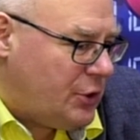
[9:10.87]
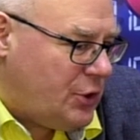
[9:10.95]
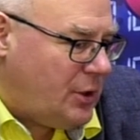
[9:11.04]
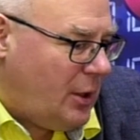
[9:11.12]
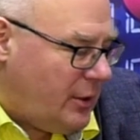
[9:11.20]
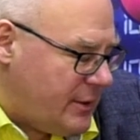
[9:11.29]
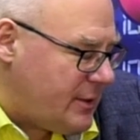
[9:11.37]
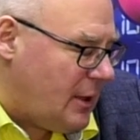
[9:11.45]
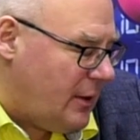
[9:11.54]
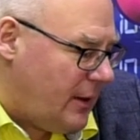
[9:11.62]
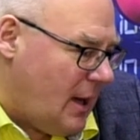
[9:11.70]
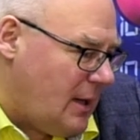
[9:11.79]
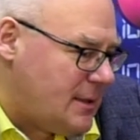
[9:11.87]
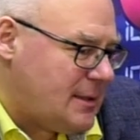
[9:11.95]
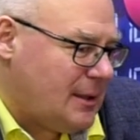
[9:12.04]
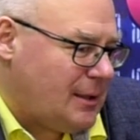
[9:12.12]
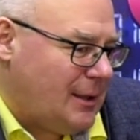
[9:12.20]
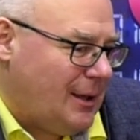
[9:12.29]
читаю, не знаю, реальность
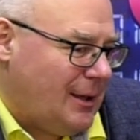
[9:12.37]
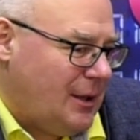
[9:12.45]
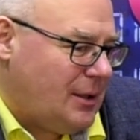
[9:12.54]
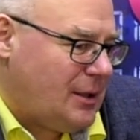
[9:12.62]
это или нет,